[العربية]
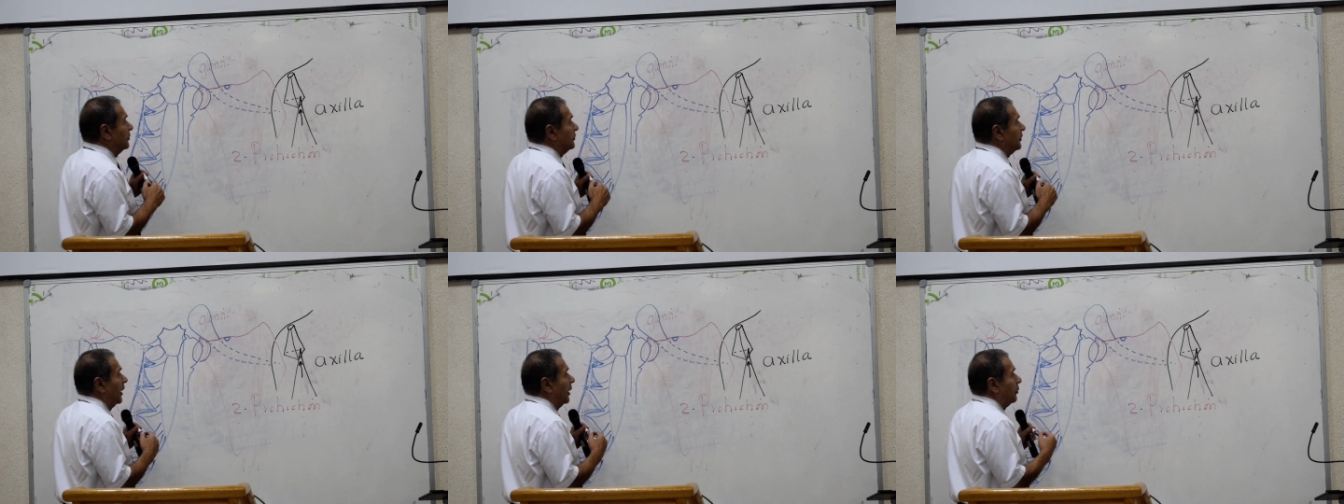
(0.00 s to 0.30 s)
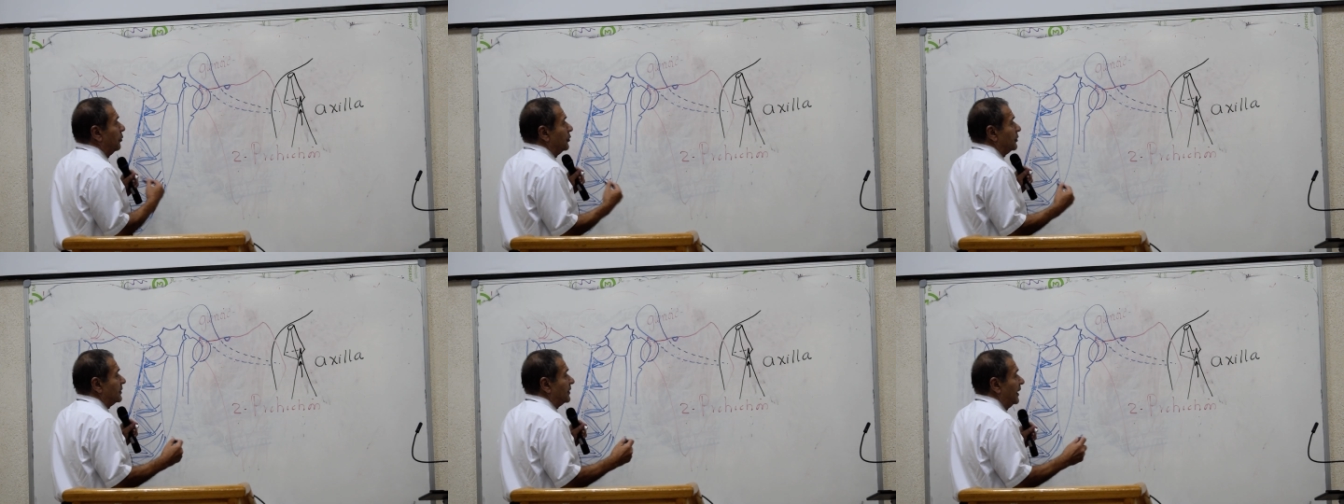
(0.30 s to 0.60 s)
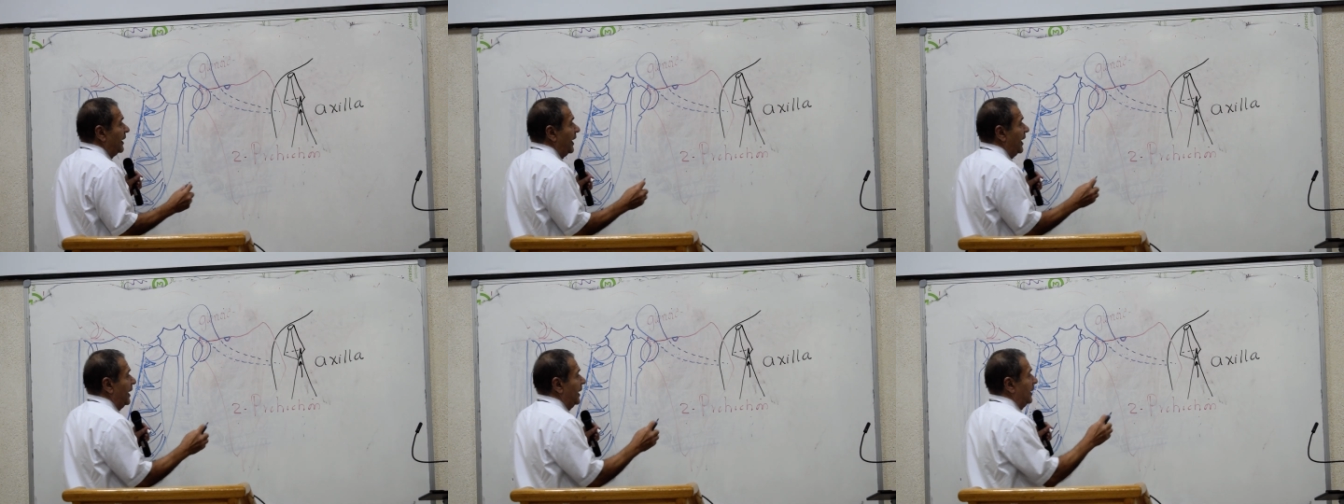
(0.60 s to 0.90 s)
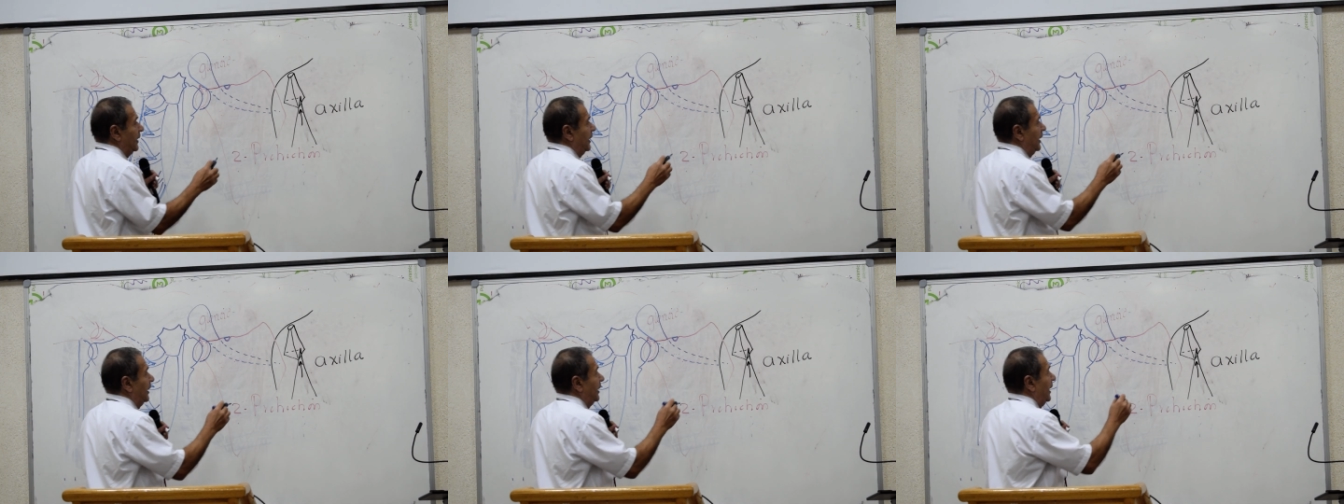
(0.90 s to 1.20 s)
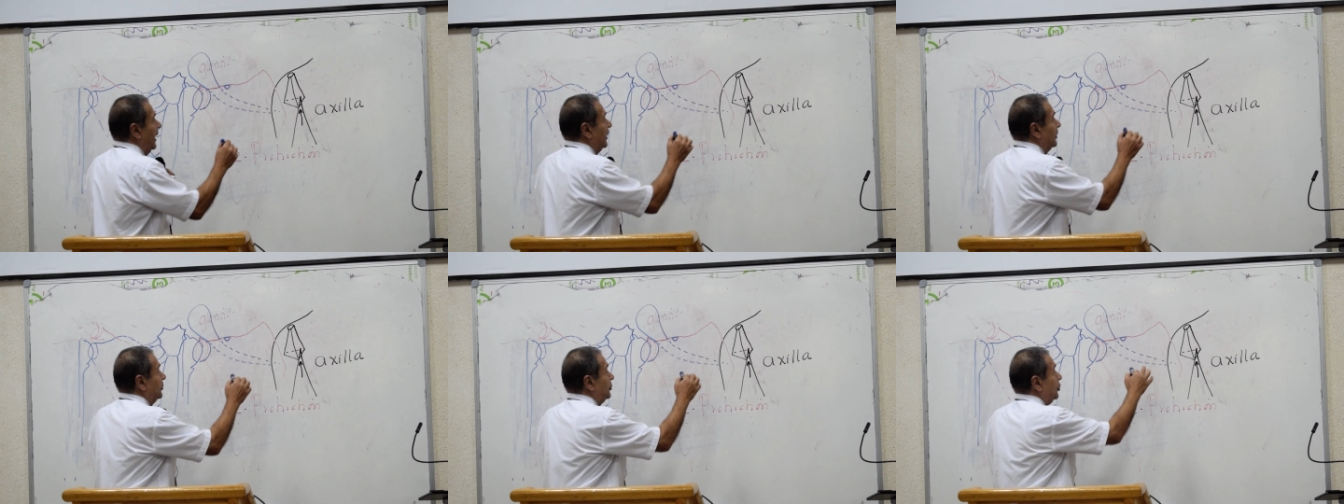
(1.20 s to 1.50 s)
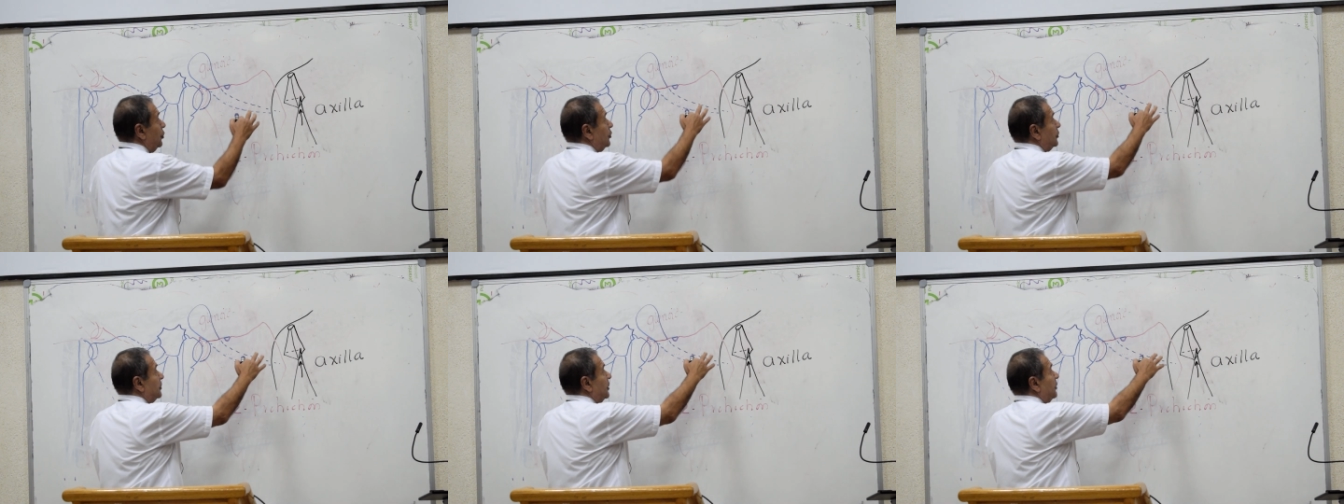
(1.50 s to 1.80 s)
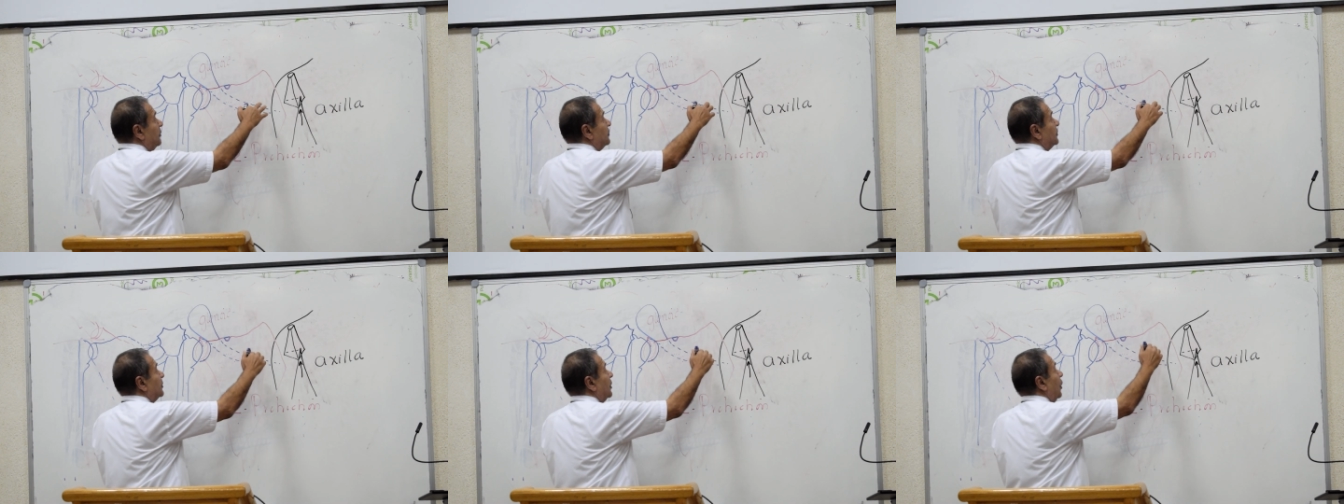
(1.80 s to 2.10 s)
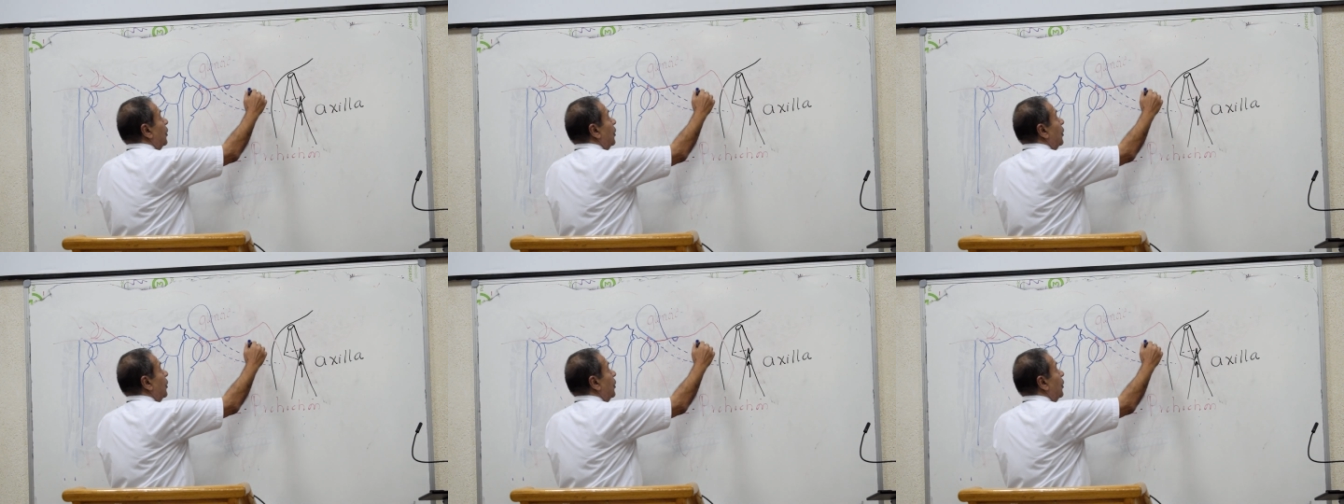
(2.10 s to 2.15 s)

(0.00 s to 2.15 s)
فابص الاقي الانتيور سيرفيس ده